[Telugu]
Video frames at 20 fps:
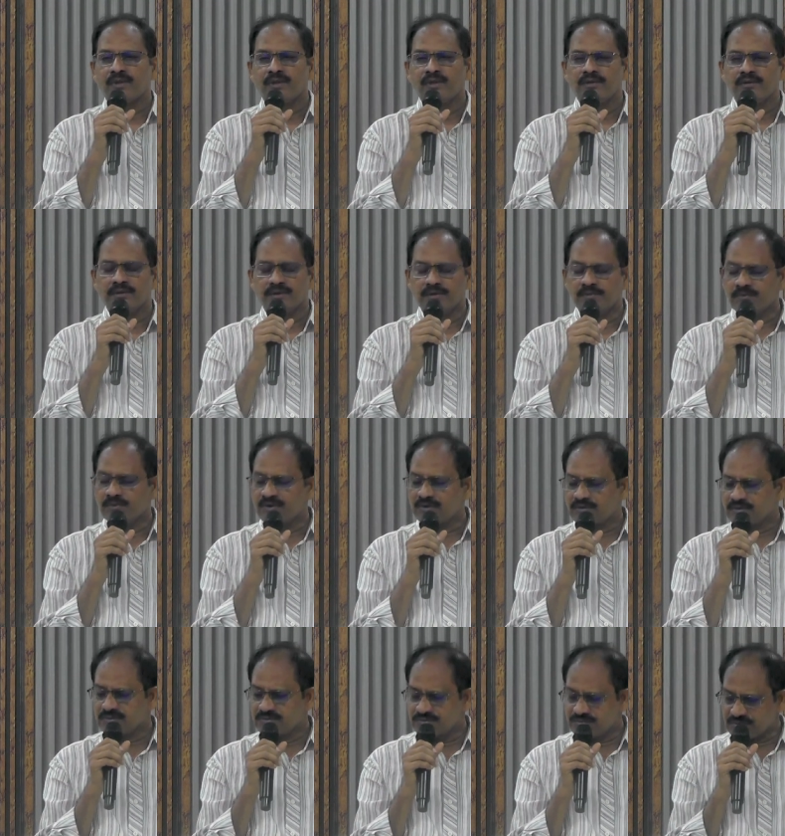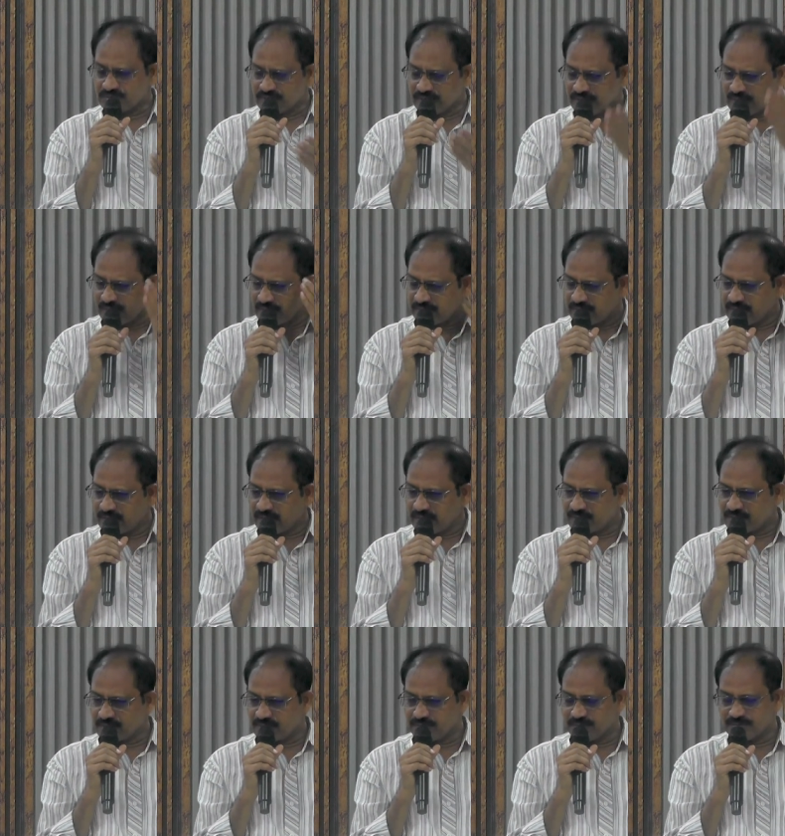నీ ముఖం చూడాలంటే
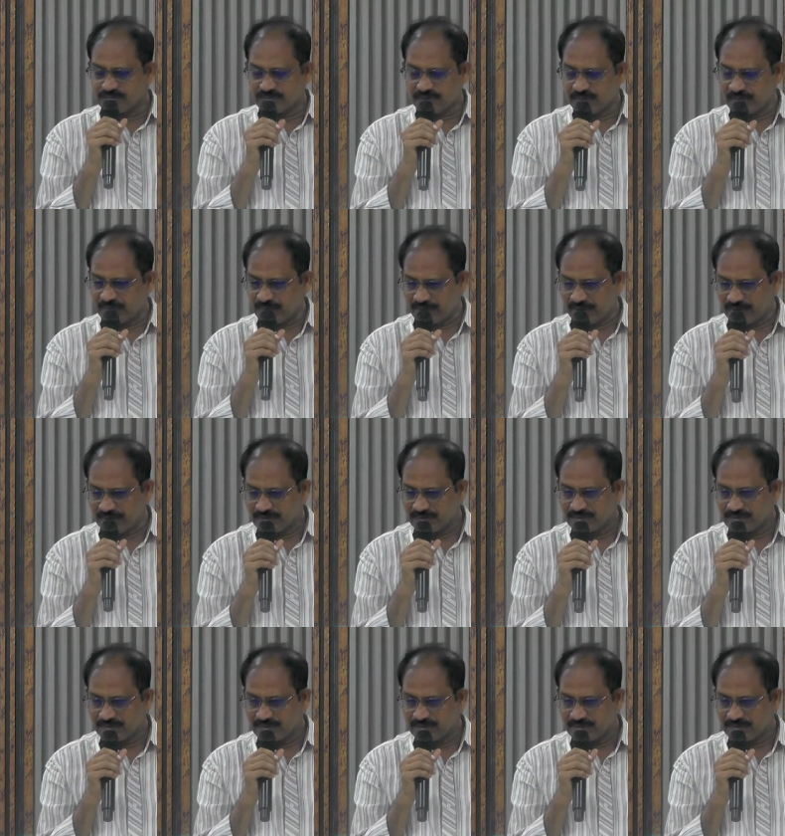నాకు చెప్పండి